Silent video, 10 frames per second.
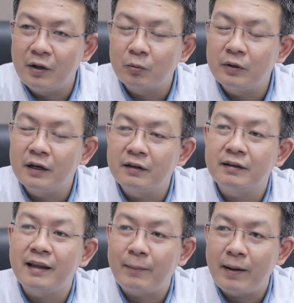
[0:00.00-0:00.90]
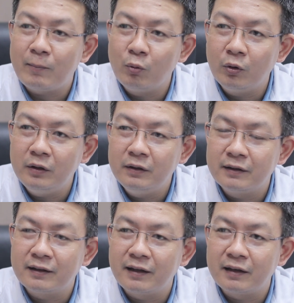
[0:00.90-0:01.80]
đầu tiên nó sẽ giảm ham muốn,
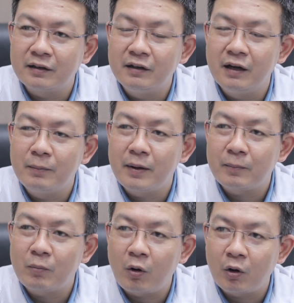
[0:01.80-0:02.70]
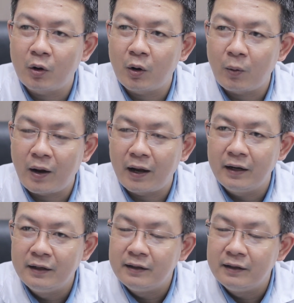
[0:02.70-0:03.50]
dần dần là người mệt mỏi, uể oải,